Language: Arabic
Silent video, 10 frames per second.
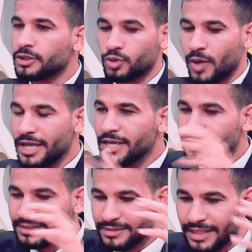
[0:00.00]
شويه
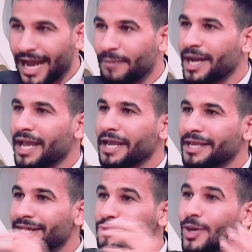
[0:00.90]
لعبكه
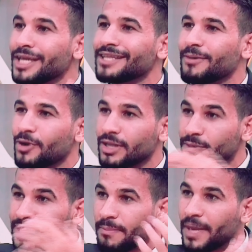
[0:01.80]
كده شويه امراض
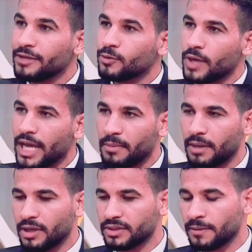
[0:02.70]
متجمعين كلها مع
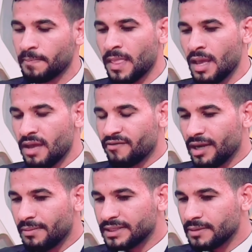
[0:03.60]
بعضها
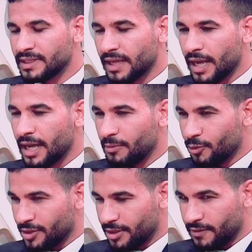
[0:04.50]
فانا طيب. بس بتكلم
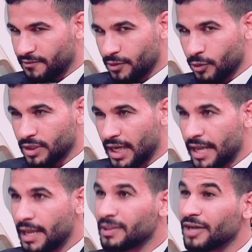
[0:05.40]
كنت في نقطه اللي
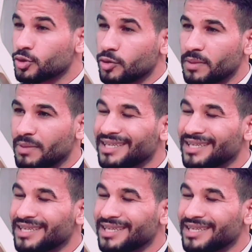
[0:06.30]
هي بتاعت شرب الميه